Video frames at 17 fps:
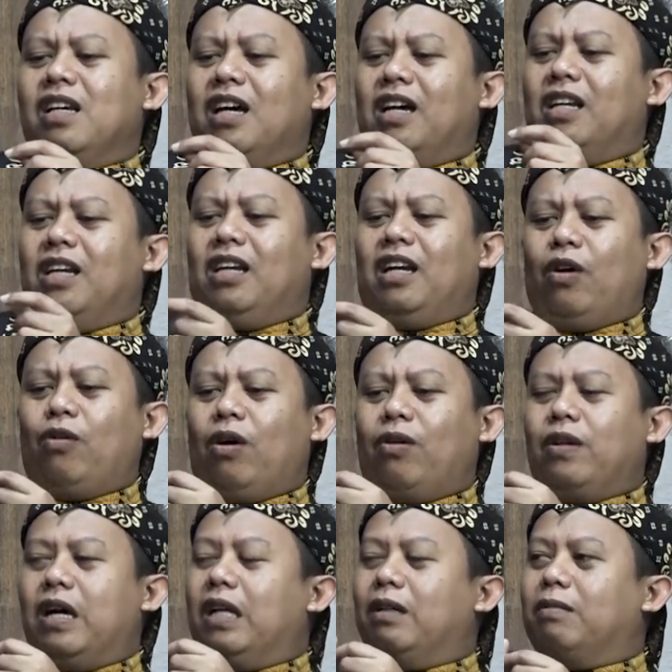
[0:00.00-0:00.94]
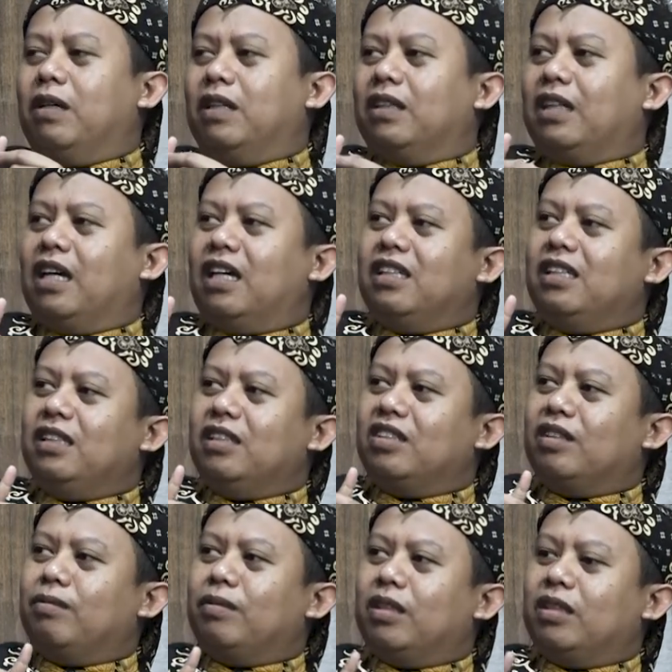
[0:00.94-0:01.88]
Ada Nawawi Al-Bantani
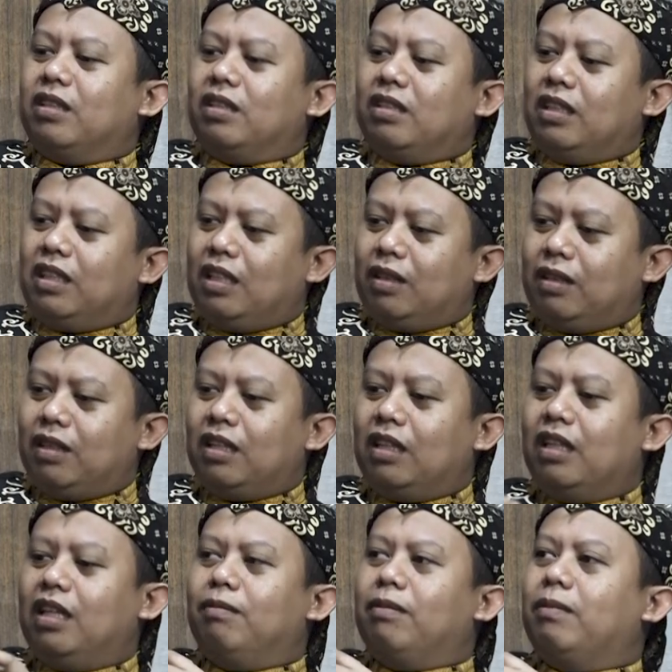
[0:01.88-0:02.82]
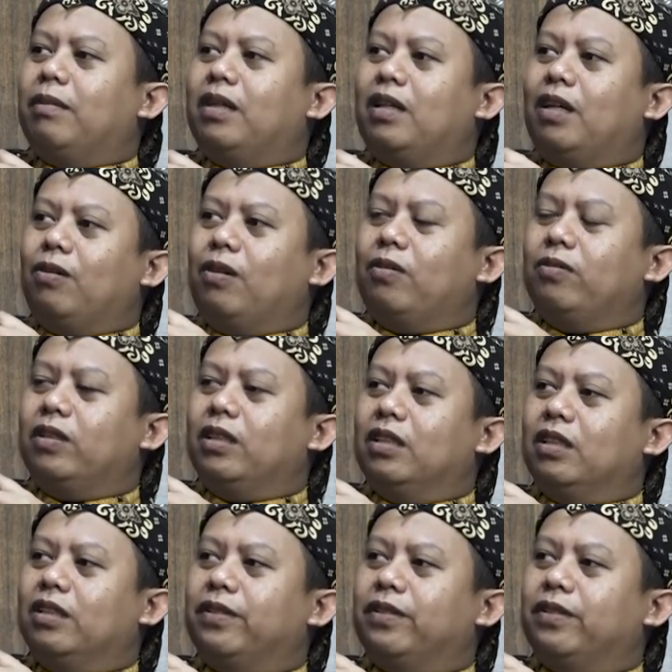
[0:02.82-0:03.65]
sama Imam An-Nawawi ini.